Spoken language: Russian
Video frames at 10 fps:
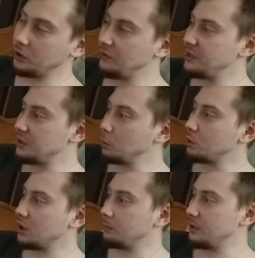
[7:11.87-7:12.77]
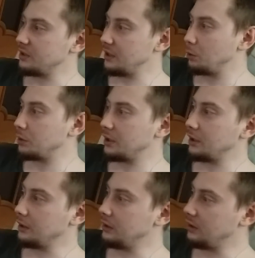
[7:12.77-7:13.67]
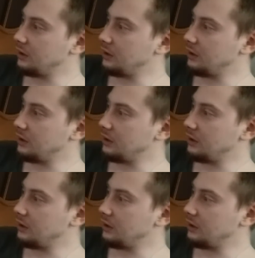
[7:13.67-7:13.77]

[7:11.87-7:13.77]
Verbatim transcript: ревизия, но как бы все равно она